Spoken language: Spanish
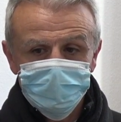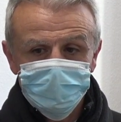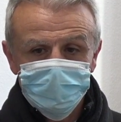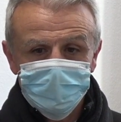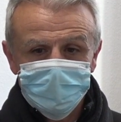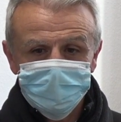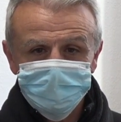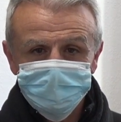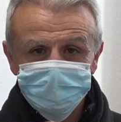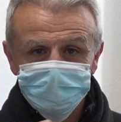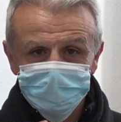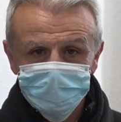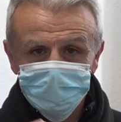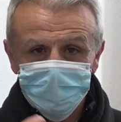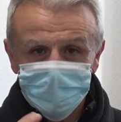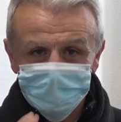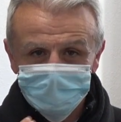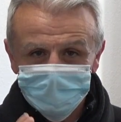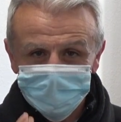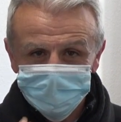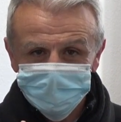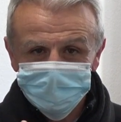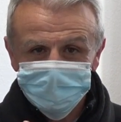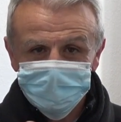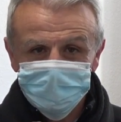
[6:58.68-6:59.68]
este, una
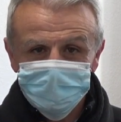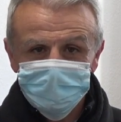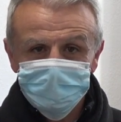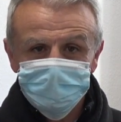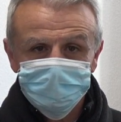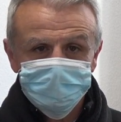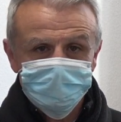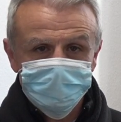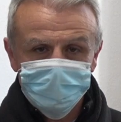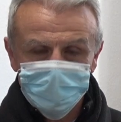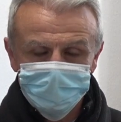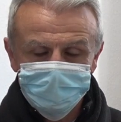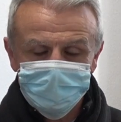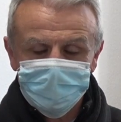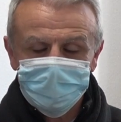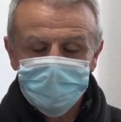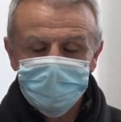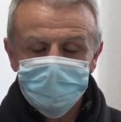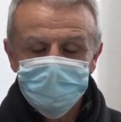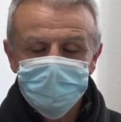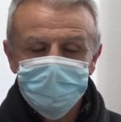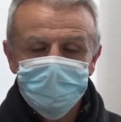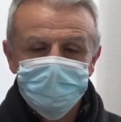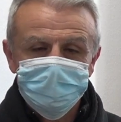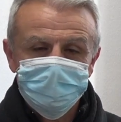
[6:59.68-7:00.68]
parte muy
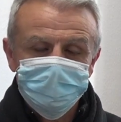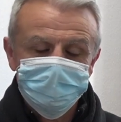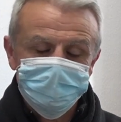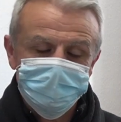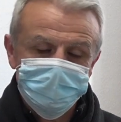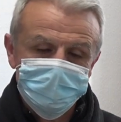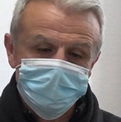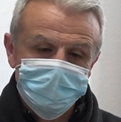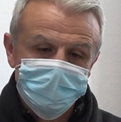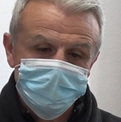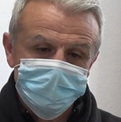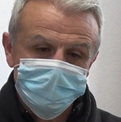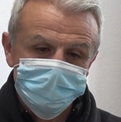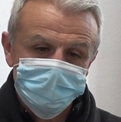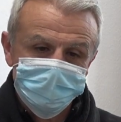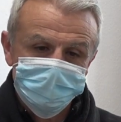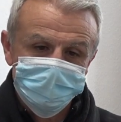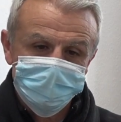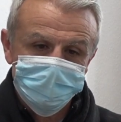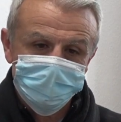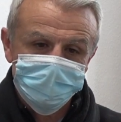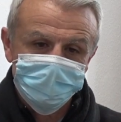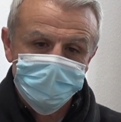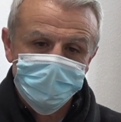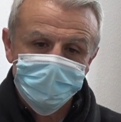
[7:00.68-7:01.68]
pequeña de este, de
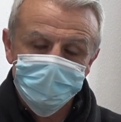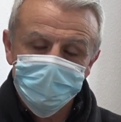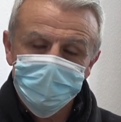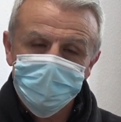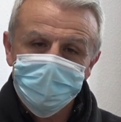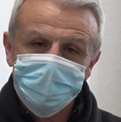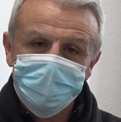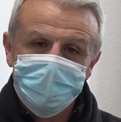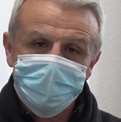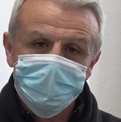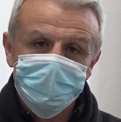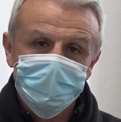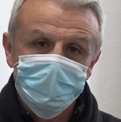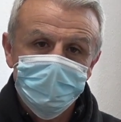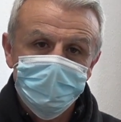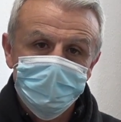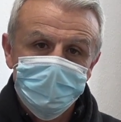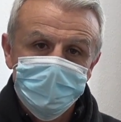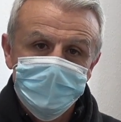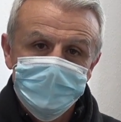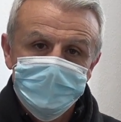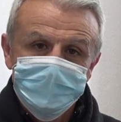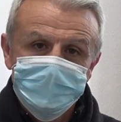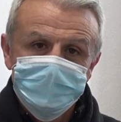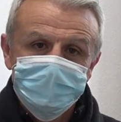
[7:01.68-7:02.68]
este comunicado
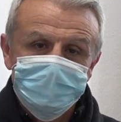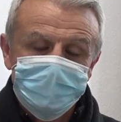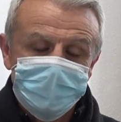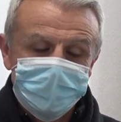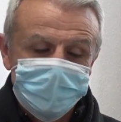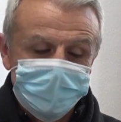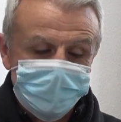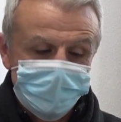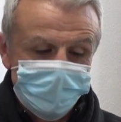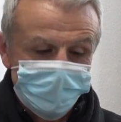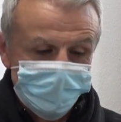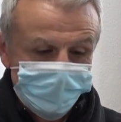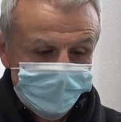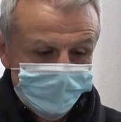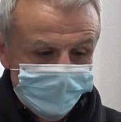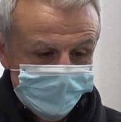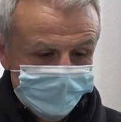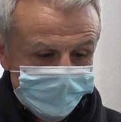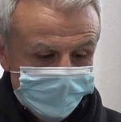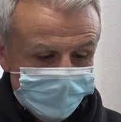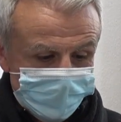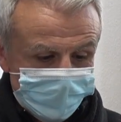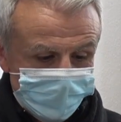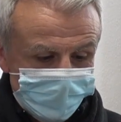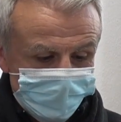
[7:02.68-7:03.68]
para
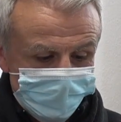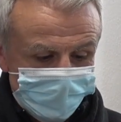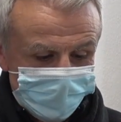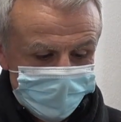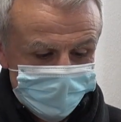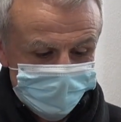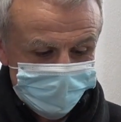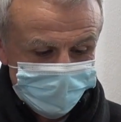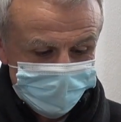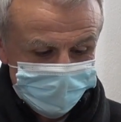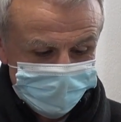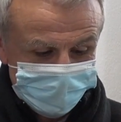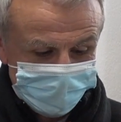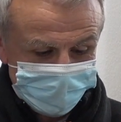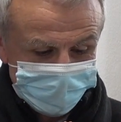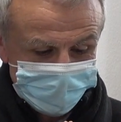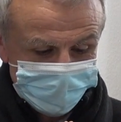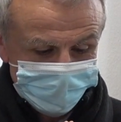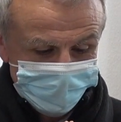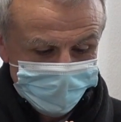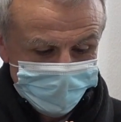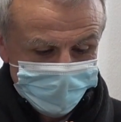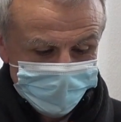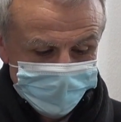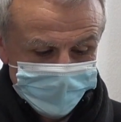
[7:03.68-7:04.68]
eh,
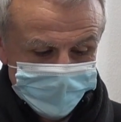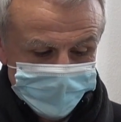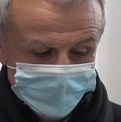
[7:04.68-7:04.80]
manifestar